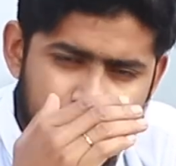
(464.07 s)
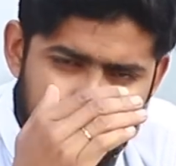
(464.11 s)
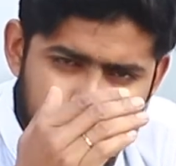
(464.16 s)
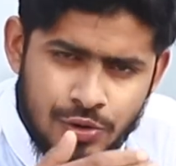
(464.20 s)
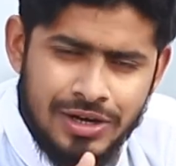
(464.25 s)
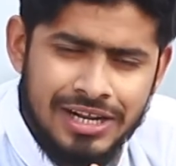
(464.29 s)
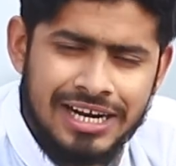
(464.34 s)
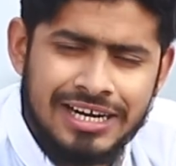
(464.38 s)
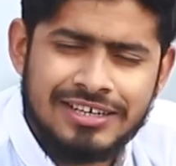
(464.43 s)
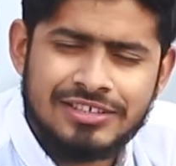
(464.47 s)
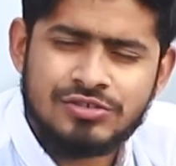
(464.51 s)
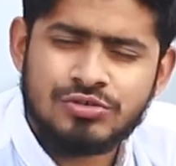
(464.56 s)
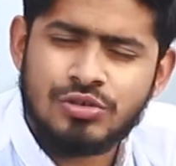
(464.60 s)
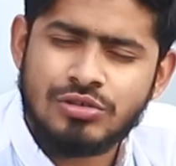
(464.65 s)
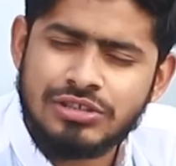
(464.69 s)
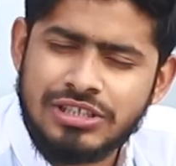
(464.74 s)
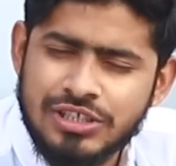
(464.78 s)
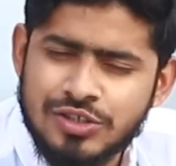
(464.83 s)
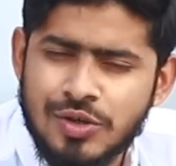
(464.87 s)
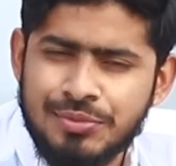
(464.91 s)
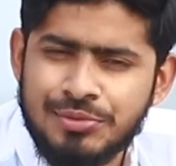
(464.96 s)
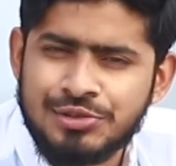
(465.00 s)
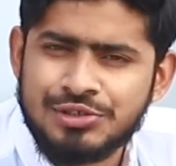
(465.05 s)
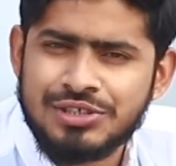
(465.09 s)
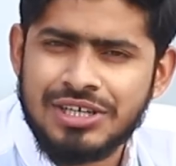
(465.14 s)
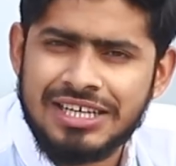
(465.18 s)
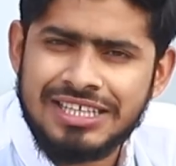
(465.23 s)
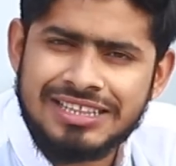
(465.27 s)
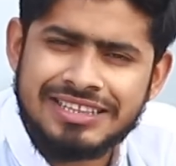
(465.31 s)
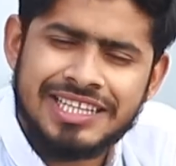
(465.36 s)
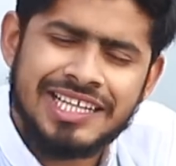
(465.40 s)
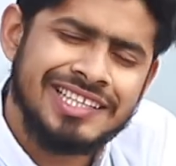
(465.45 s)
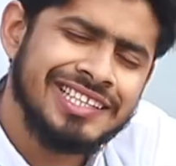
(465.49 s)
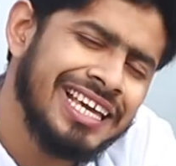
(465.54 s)
রোডঘাটে চলতে সমস্যা
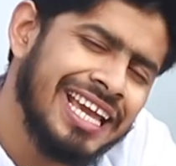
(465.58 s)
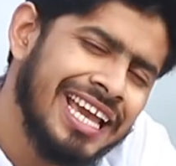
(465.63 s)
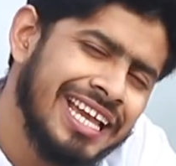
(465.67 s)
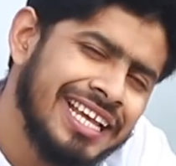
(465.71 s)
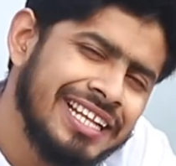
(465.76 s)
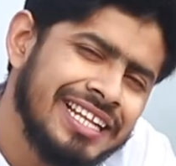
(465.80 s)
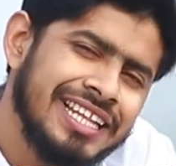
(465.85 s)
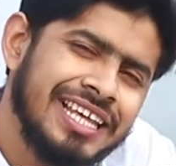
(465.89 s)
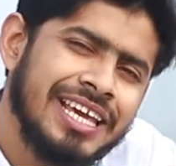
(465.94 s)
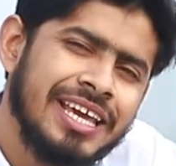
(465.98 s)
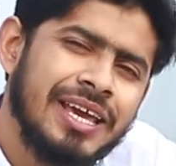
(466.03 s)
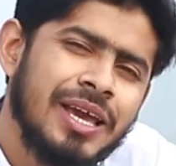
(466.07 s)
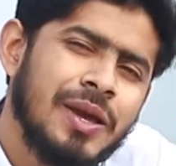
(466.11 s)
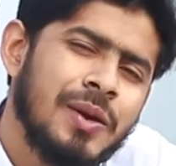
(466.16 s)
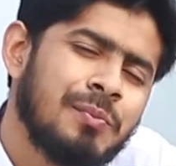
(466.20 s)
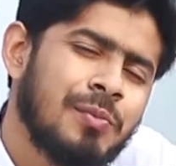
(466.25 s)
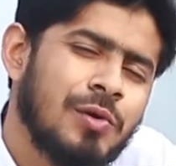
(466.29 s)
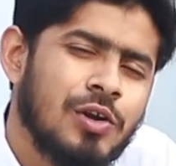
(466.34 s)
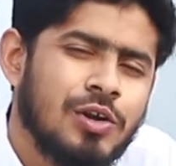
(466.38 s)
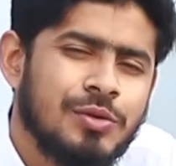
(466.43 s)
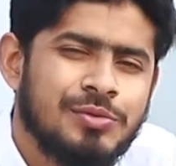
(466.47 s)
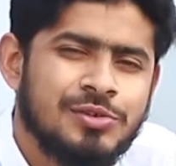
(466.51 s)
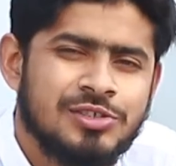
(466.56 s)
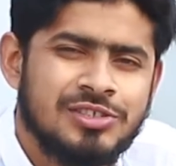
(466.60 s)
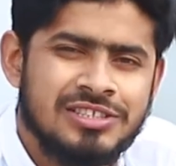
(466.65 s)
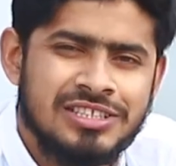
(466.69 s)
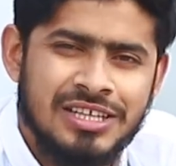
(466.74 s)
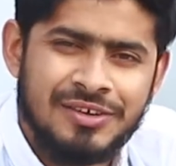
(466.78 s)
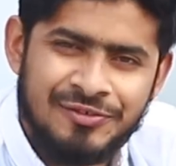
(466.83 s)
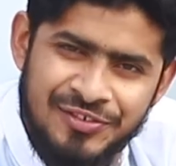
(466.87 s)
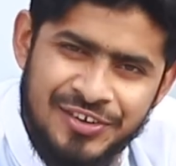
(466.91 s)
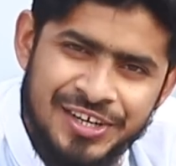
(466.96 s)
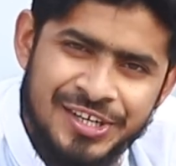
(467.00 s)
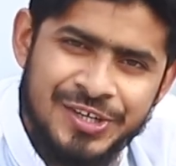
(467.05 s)
ইত্যাদি এই নিয়ে
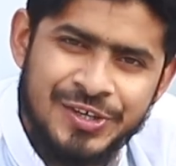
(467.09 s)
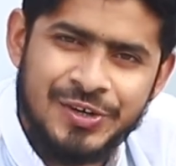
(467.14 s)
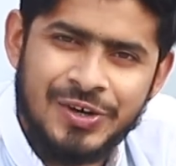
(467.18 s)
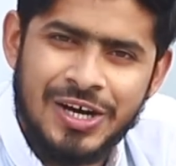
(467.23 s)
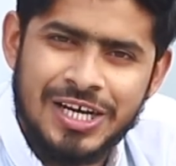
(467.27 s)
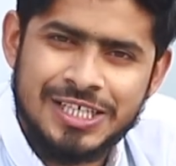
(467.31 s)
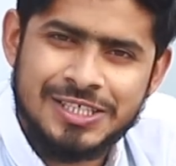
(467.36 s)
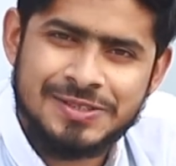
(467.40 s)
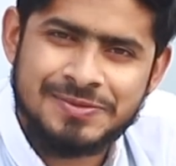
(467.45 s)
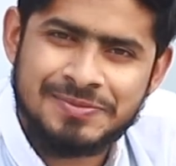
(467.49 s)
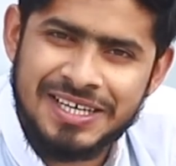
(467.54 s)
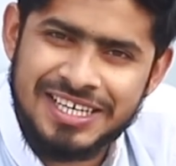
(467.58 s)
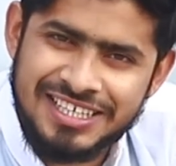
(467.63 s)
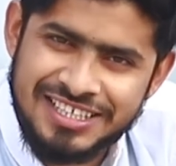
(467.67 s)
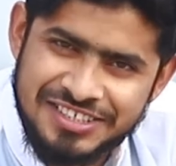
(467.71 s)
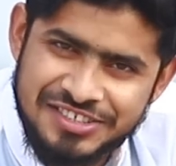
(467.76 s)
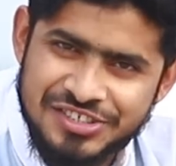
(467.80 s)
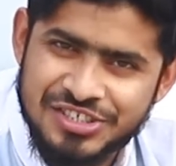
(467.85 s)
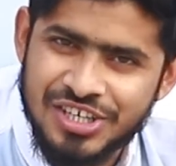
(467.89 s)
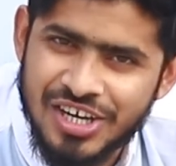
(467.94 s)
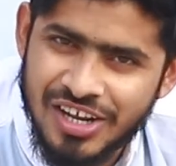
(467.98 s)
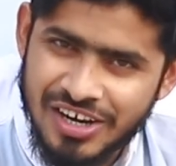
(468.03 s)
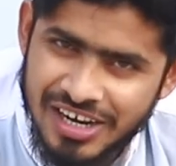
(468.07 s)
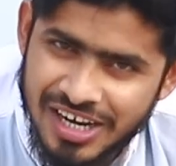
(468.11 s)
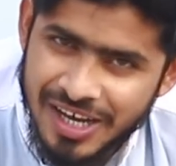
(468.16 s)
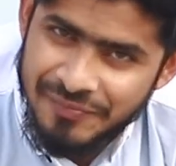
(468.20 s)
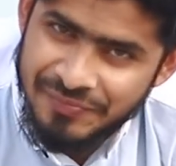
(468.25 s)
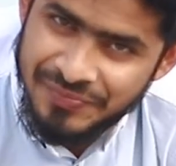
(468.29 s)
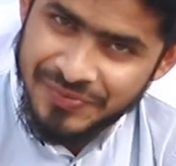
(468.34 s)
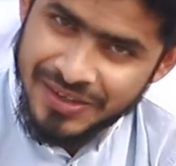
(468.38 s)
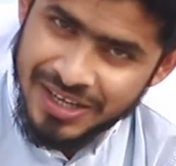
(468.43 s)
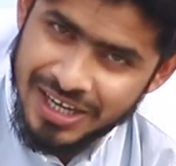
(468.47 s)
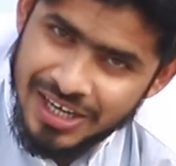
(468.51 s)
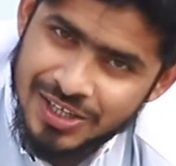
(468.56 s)
পরবর্তীতে ভিডিও আসবে ইনশাল্লাহ
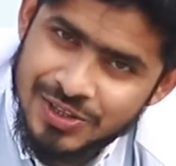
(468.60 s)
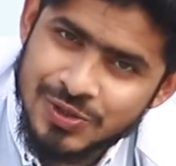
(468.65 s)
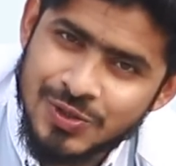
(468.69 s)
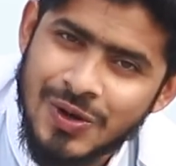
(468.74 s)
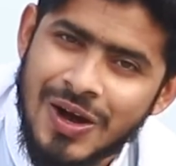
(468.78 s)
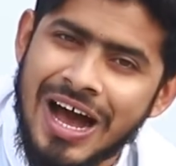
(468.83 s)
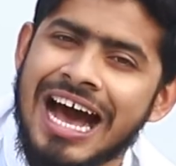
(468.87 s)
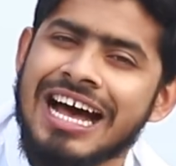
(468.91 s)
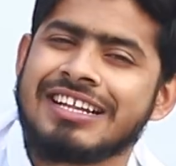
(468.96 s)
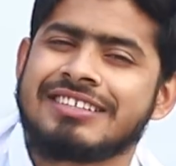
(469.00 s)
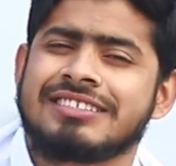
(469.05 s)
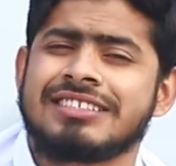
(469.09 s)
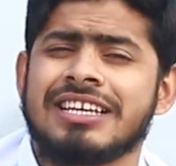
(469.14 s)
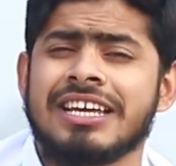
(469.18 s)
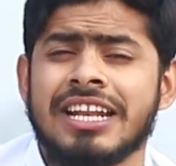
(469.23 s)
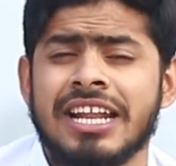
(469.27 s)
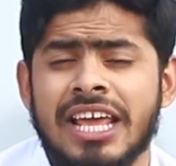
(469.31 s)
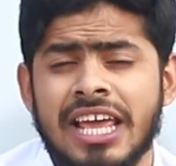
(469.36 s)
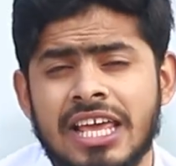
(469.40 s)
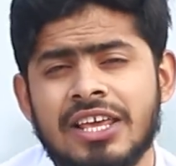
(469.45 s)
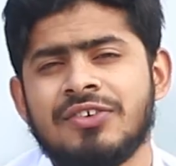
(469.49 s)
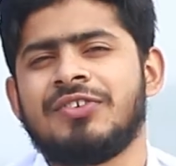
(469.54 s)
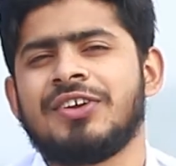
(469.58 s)
তো আজকের এই